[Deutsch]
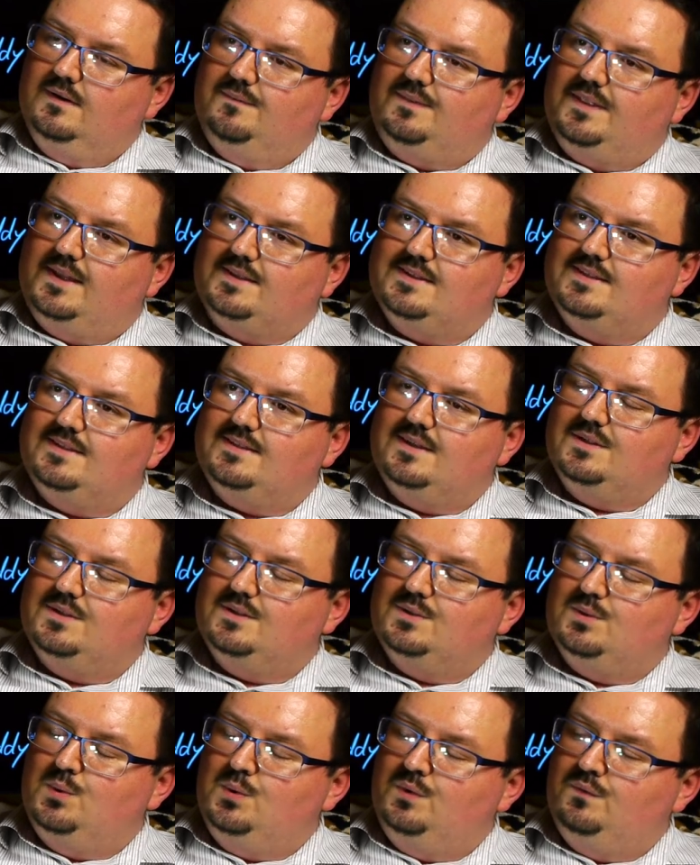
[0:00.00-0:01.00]
Das ist der
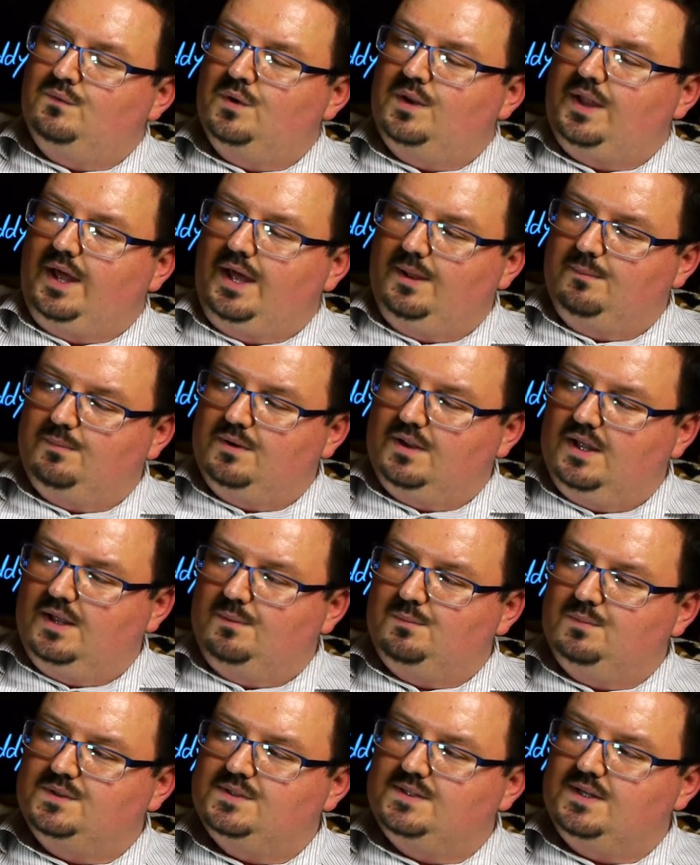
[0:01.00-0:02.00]
Sohn von
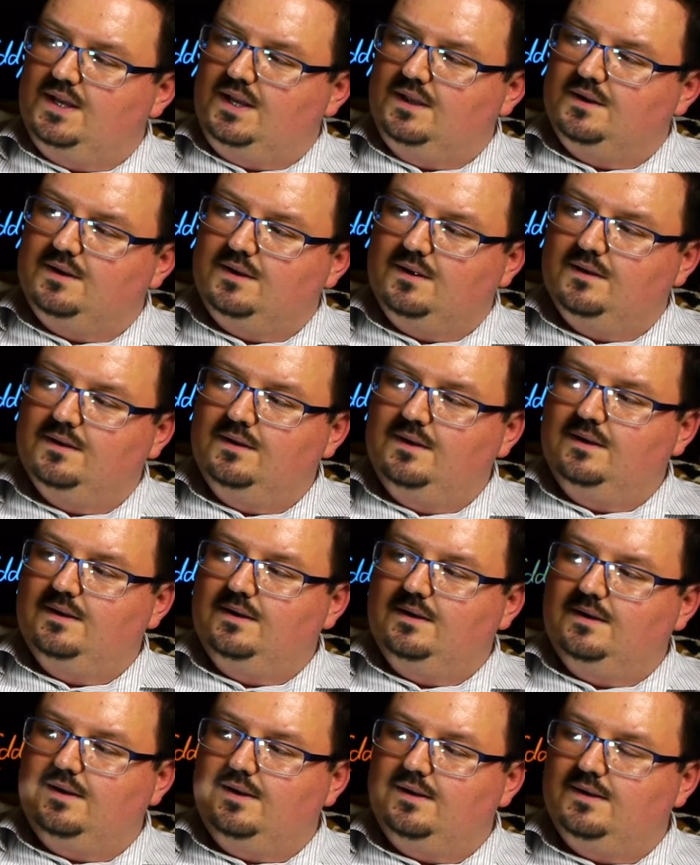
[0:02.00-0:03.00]
Abraham und Sarah.
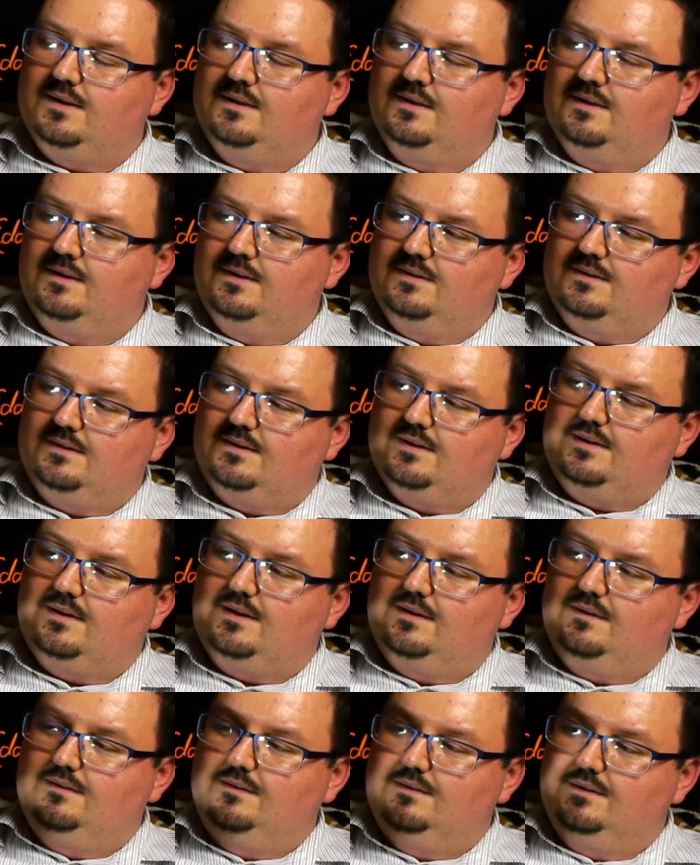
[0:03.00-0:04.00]
Ach, der
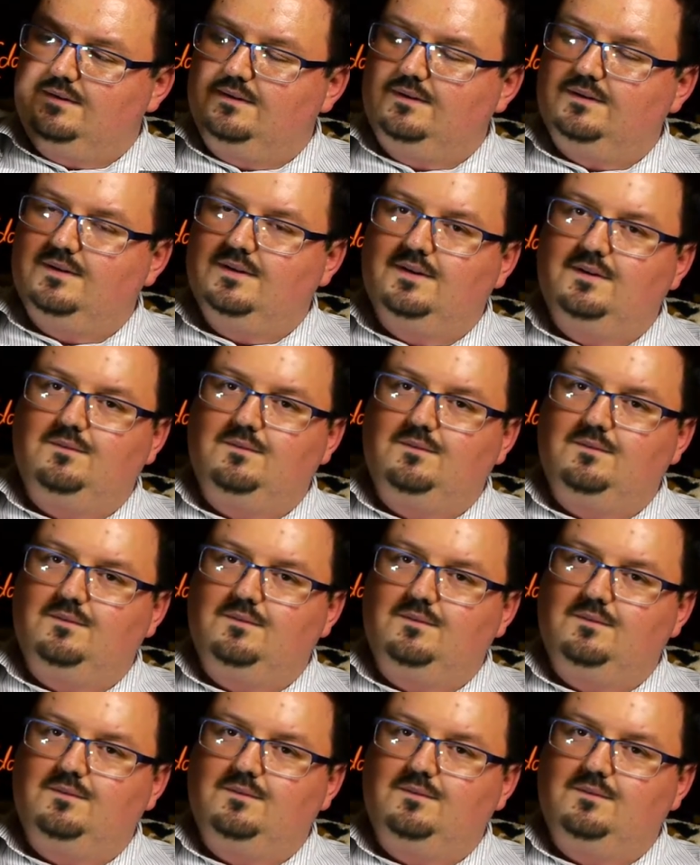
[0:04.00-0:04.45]
kleine Junge.